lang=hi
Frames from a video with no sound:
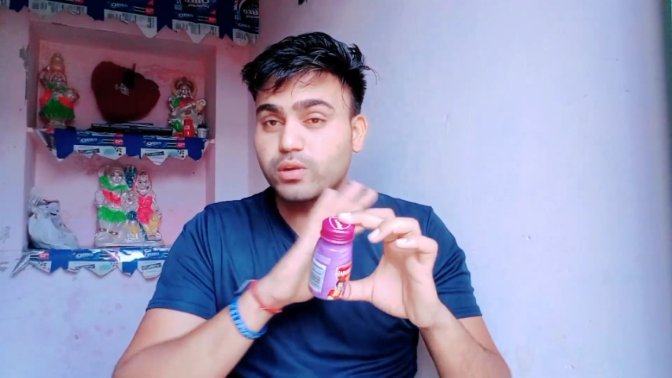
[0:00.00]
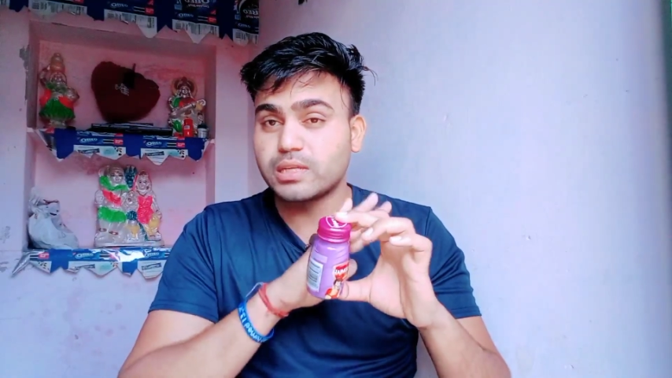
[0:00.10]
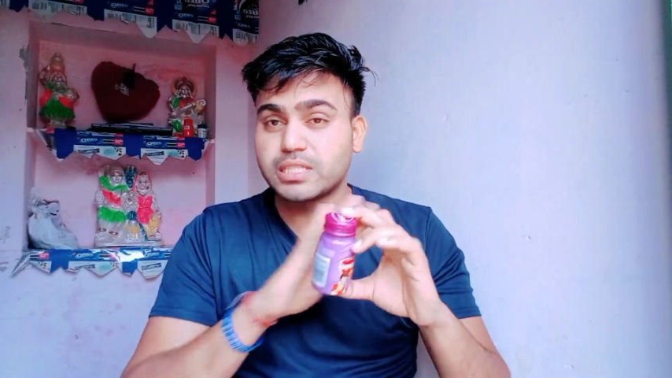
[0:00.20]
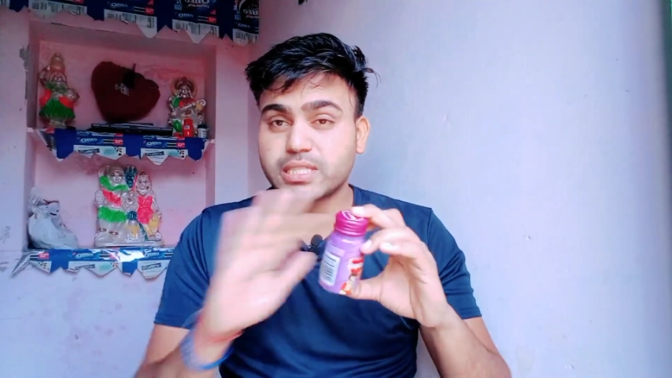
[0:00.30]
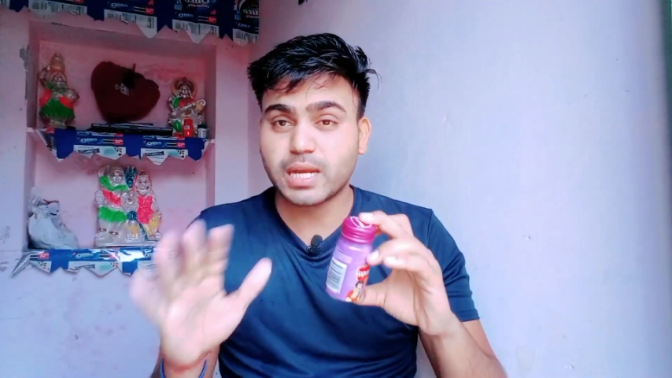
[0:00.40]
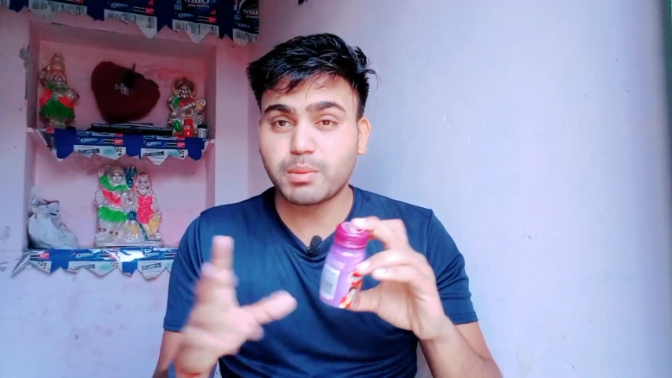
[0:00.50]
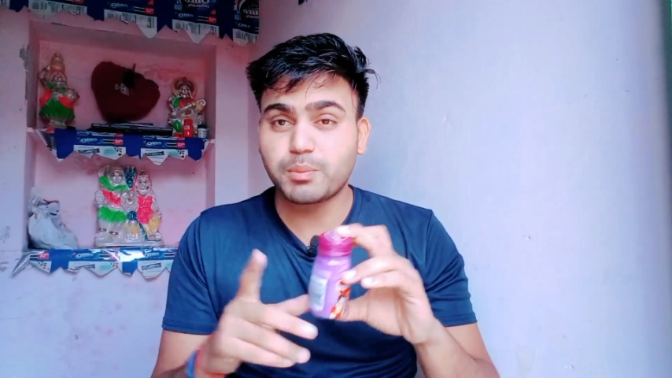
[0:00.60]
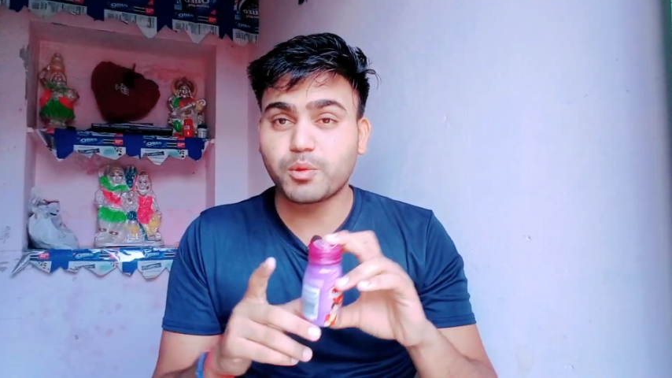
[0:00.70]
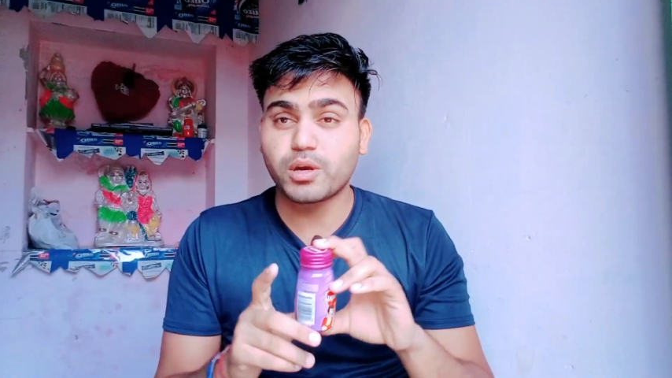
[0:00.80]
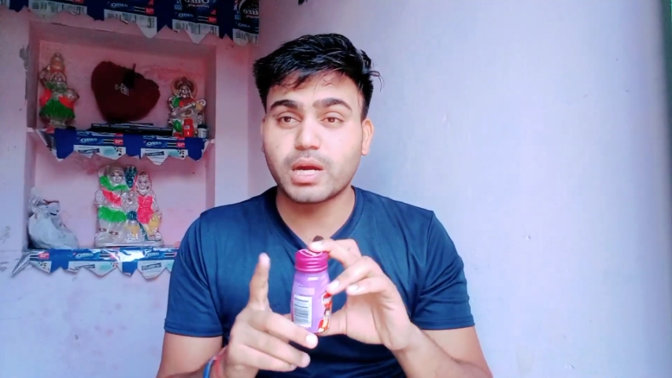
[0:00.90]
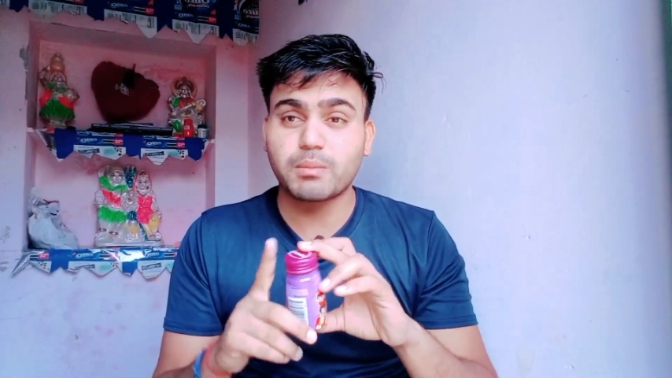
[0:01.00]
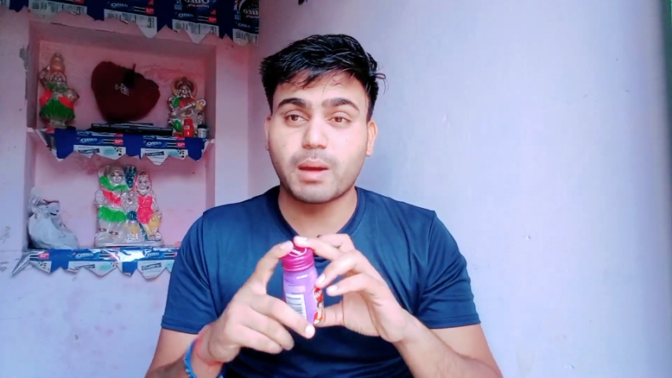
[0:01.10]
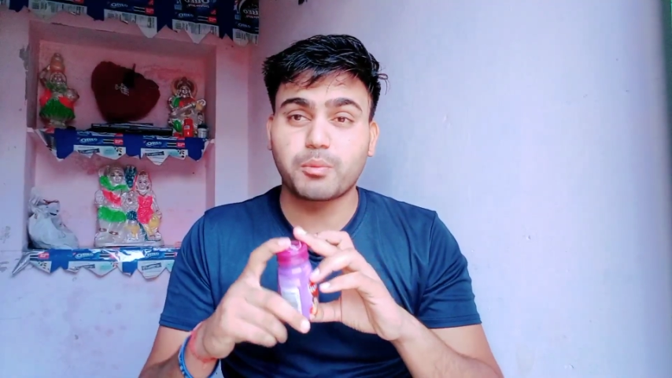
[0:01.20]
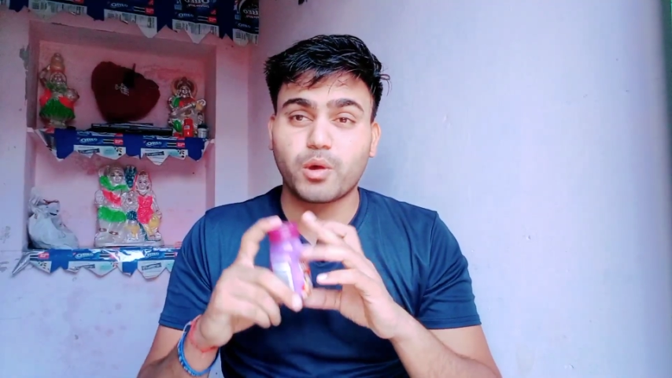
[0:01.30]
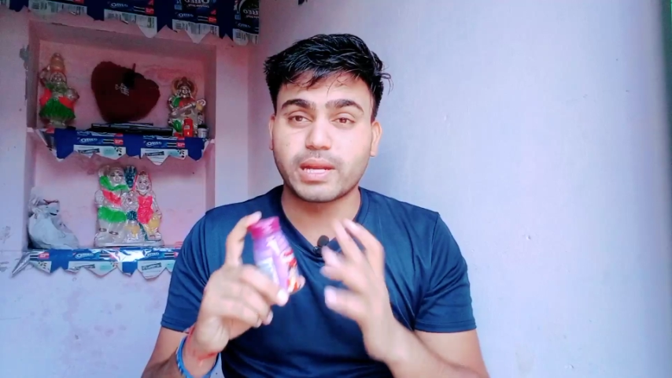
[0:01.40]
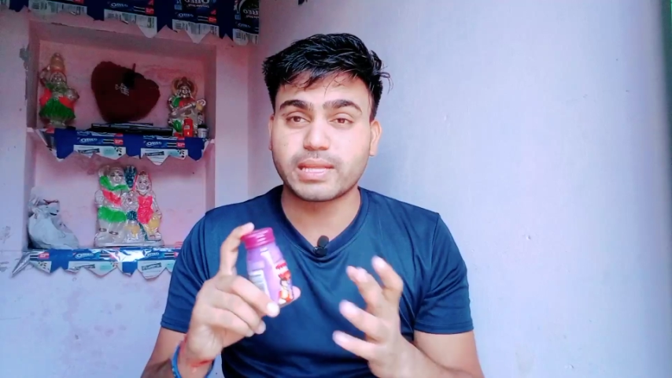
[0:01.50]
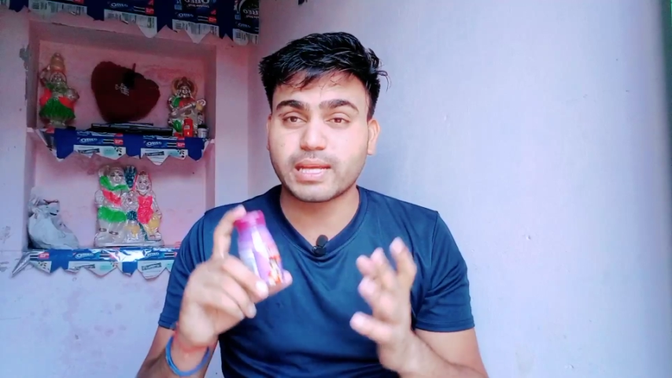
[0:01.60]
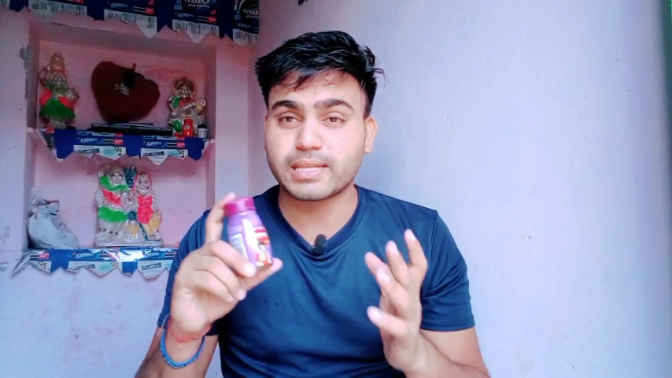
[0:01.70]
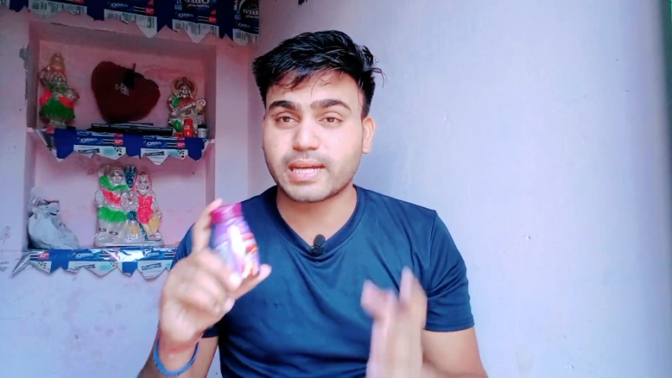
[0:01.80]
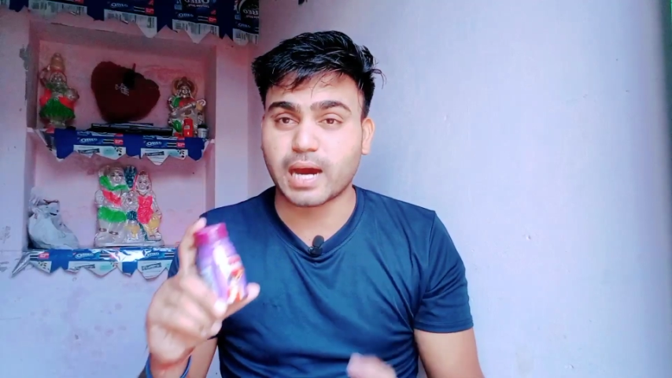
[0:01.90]
और ये जितने भी प्रोडक्ट मैं आपको खरीद
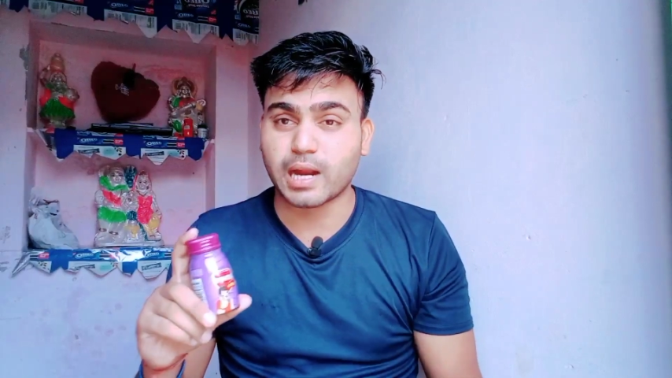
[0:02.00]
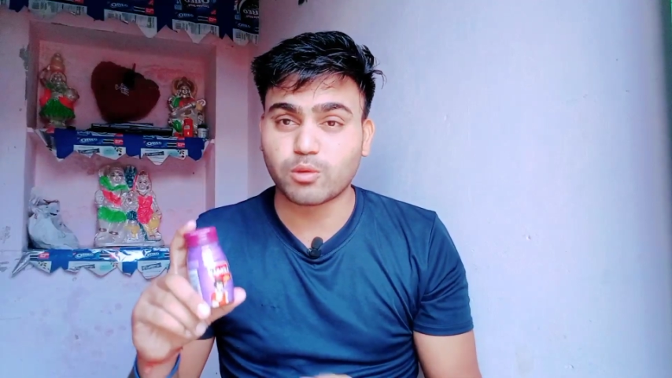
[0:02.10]
के दिखा